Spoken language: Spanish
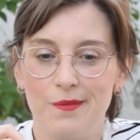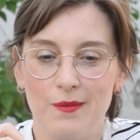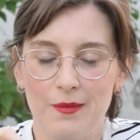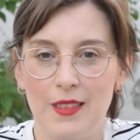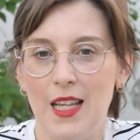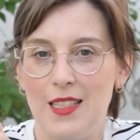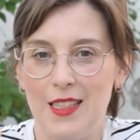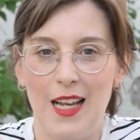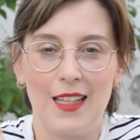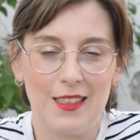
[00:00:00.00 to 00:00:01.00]

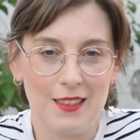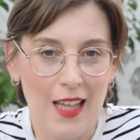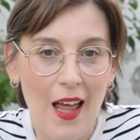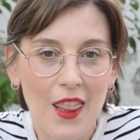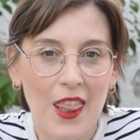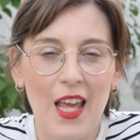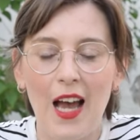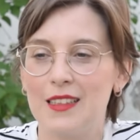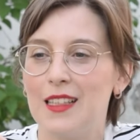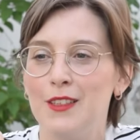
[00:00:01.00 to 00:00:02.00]
desde la
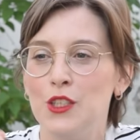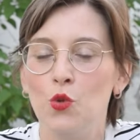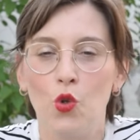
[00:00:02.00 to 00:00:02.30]
distancia, a través de un